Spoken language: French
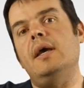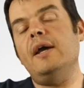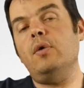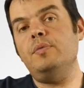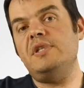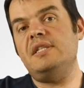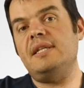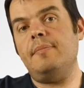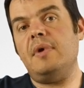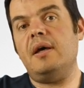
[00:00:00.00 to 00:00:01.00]
Aquarium
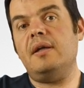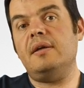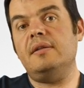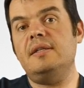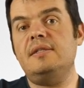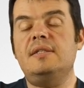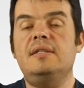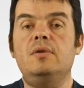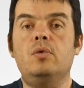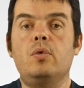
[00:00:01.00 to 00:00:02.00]
System a
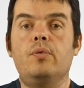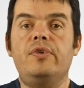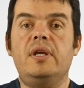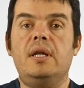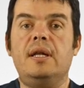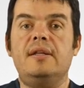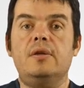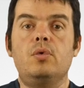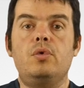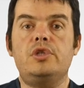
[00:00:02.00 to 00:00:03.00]
décidé de confier la
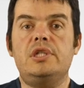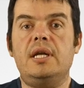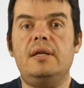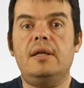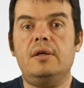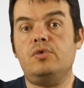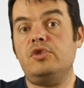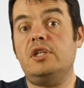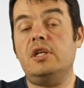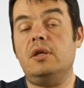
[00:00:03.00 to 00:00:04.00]
technologie LED à une
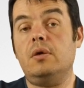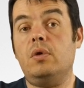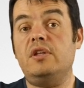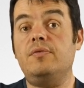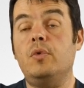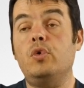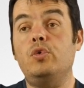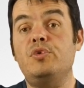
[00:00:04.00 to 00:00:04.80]
société qui est relativement connue